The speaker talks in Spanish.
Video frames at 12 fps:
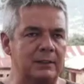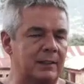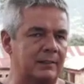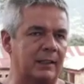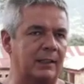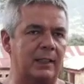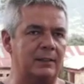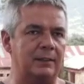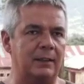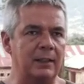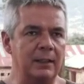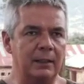es
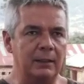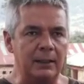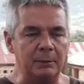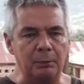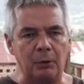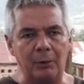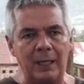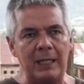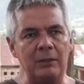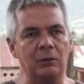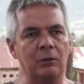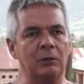acercarse ir
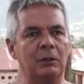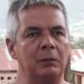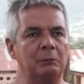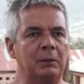probando,